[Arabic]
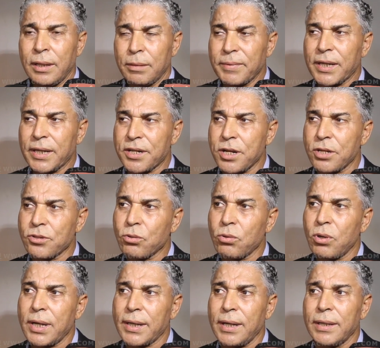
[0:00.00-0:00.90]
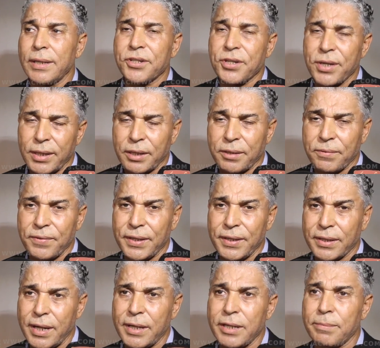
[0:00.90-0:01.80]
مهرجان جوهره اللي شاركت
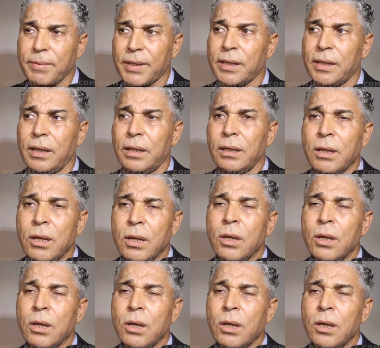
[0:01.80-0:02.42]
فيه ثاني مره